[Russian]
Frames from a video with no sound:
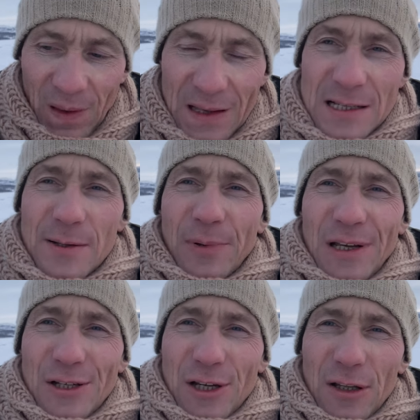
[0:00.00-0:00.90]
если
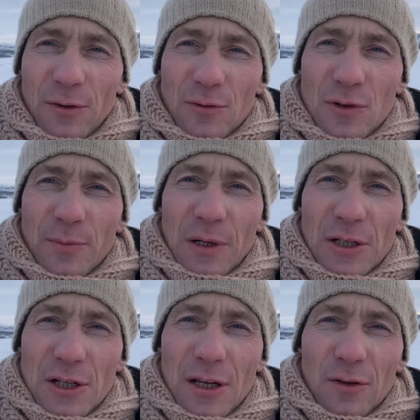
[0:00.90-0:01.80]
приезжать, то нужно
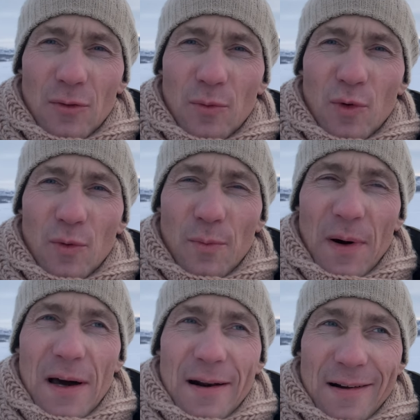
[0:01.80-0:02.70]
приезжать, думаю,
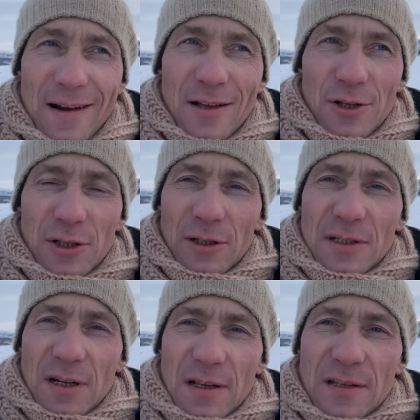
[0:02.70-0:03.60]
пораньше,
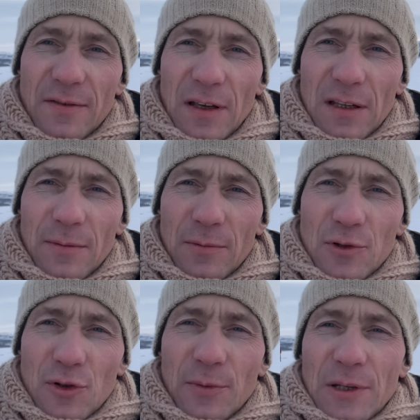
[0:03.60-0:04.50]
с рассветом,
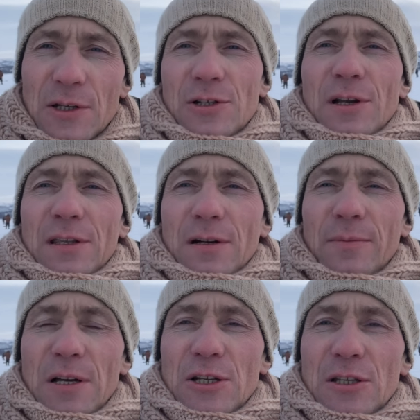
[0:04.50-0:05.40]
чтобы начинать
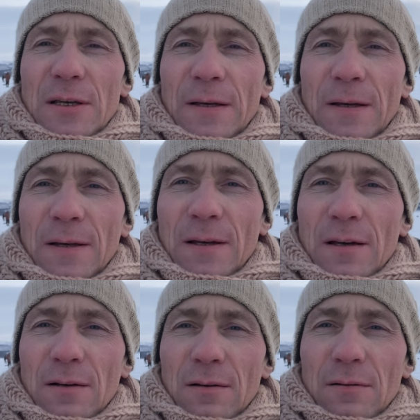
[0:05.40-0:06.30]
рыбачить.
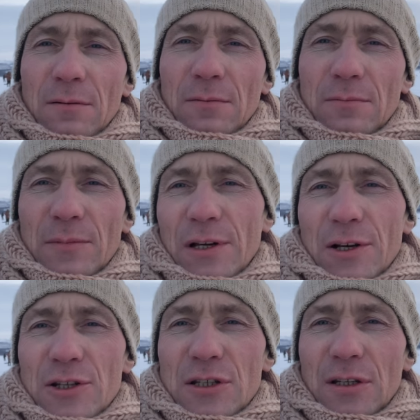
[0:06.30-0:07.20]
Э, мне
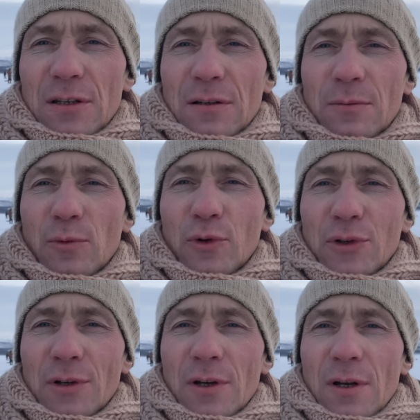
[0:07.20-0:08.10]
кажется, это
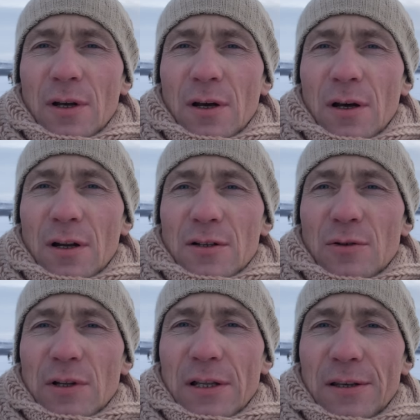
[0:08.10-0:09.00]
будет
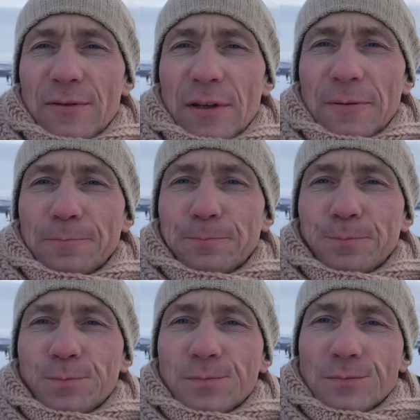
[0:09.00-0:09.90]
результативней.
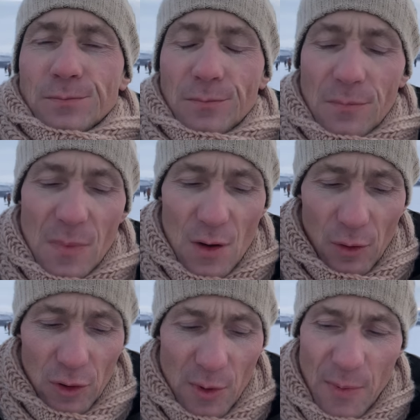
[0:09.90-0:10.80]

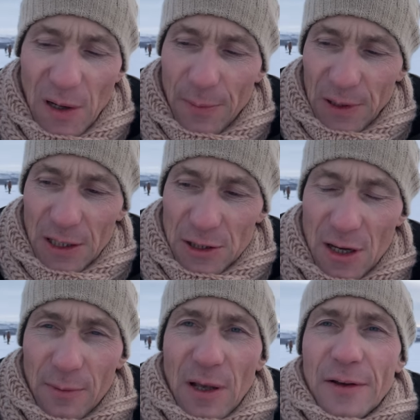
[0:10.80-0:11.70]
Вот, но мы пока
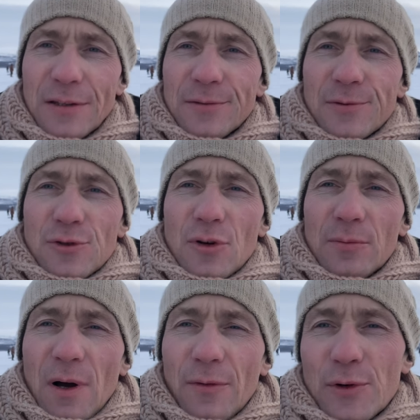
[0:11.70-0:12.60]
продолжаем ловить,
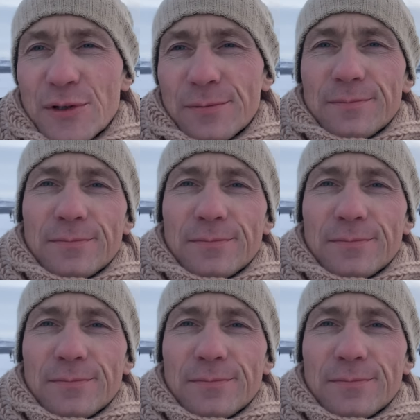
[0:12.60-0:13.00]
ждем, авось